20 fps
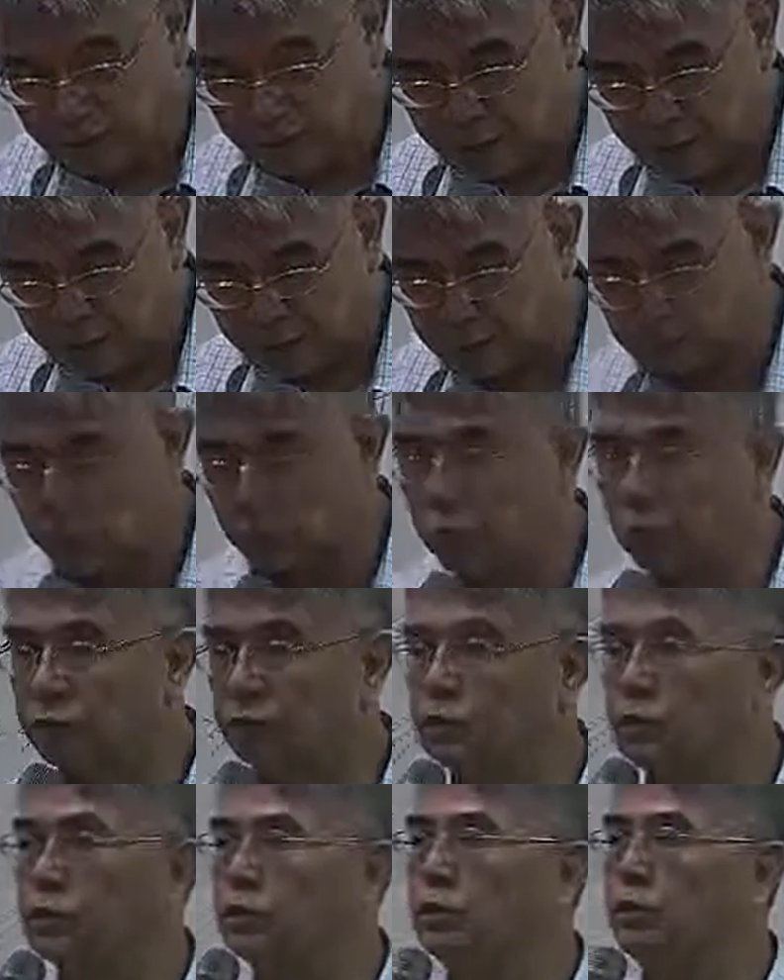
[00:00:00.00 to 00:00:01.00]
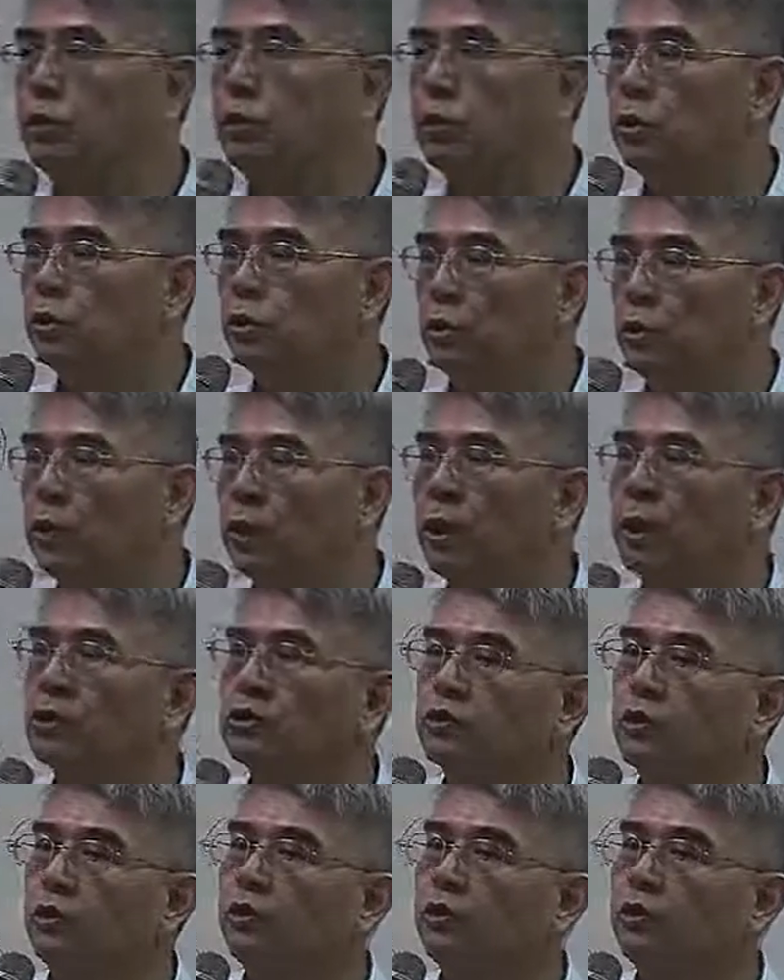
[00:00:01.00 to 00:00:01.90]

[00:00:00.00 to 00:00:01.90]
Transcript: 两个都是应用同样一个